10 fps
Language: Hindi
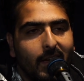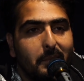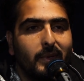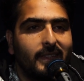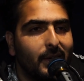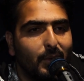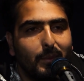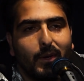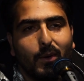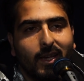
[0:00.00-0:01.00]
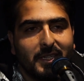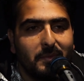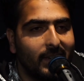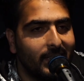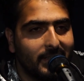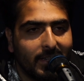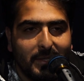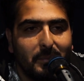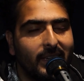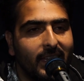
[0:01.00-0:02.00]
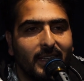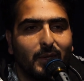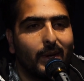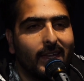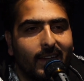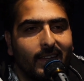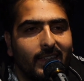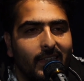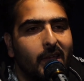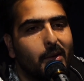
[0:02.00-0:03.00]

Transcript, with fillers: अब बत्ती गुल भी हो कश्मीर की शादी भी ठीक थोड़ी करा दी